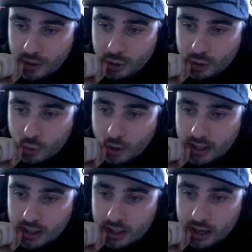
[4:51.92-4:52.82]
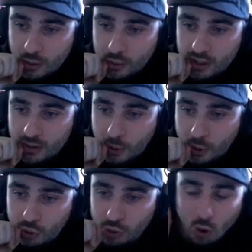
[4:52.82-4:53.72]
je crois qu'il y a uniquement
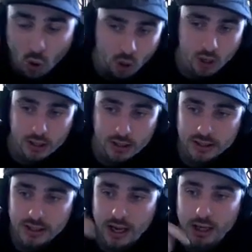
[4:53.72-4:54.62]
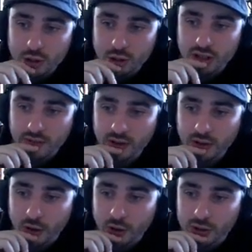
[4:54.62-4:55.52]
deux stages de Street
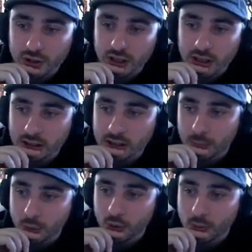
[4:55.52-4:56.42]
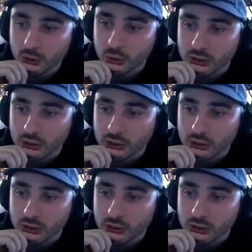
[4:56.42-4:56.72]
Fighter Cross Tekken qui pour le moment sont